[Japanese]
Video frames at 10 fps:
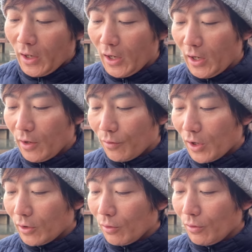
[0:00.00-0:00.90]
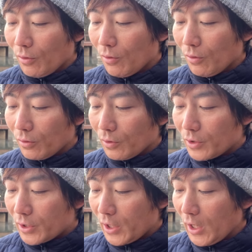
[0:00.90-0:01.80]
え受け取る方と
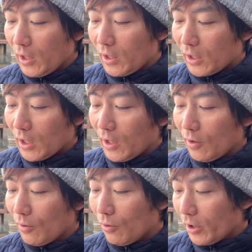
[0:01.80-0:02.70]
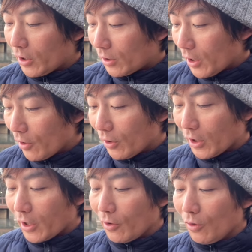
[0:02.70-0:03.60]
して意見を言っている
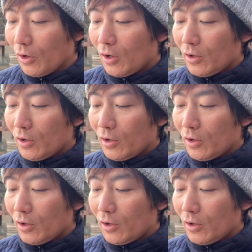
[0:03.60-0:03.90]
だけの